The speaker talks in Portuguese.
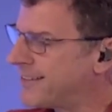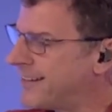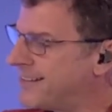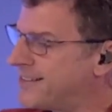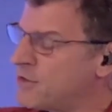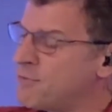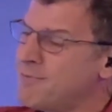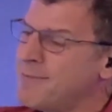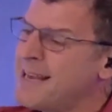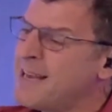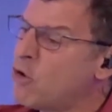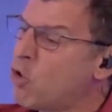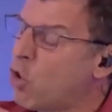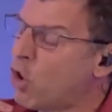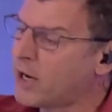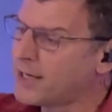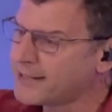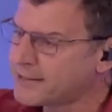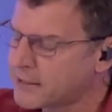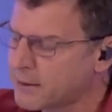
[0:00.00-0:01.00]
de
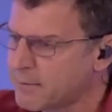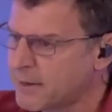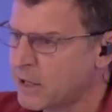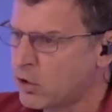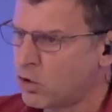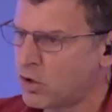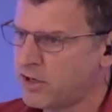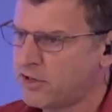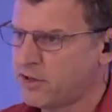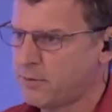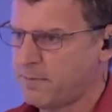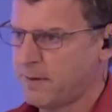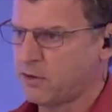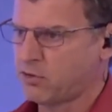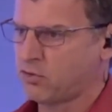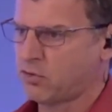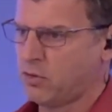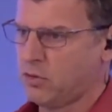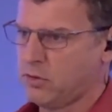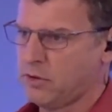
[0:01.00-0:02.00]
milhões e milhões de
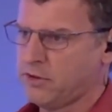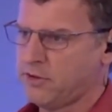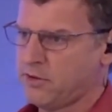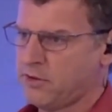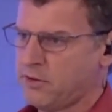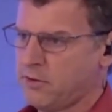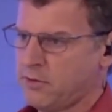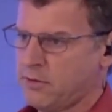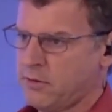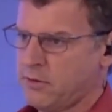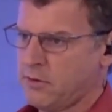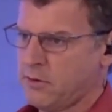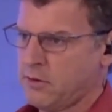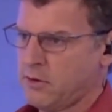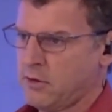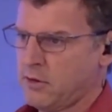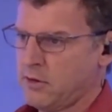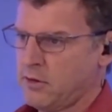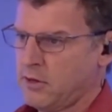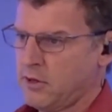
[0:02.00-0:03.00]
pessoas,
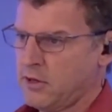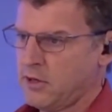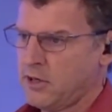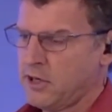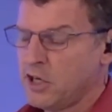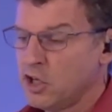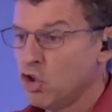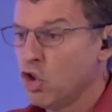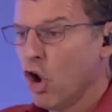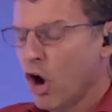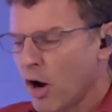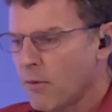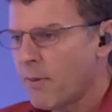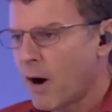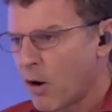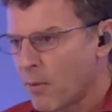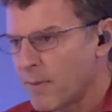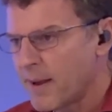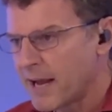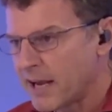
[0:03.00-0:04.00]
e
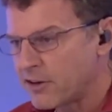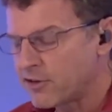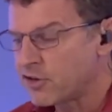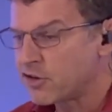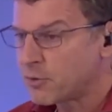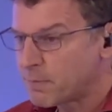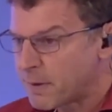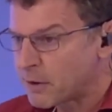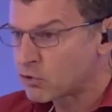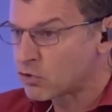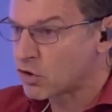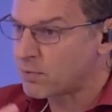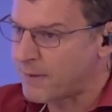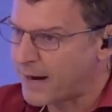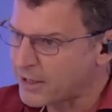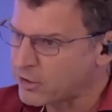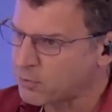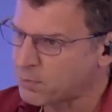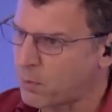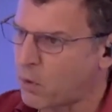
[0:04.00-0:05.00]
normalmente de pessoas
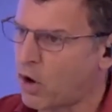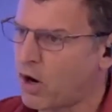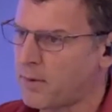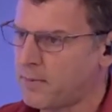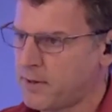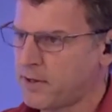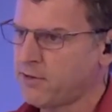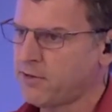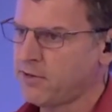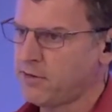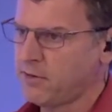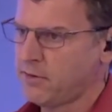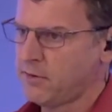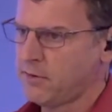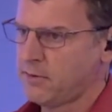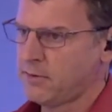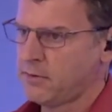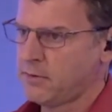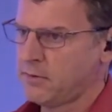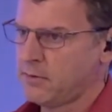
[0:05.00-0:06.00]
mais pobres,
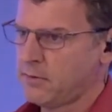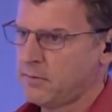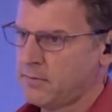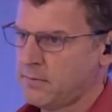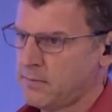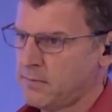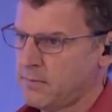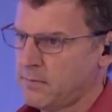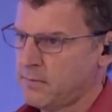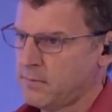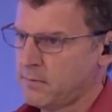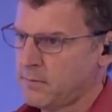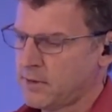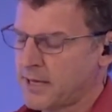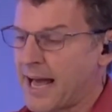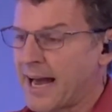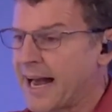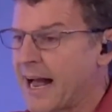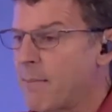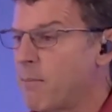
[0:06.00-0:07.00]

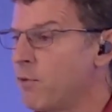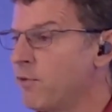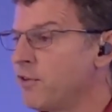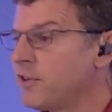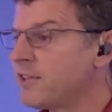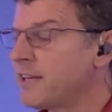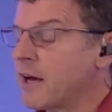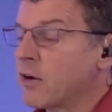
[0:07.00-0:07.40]
que acabam viciando,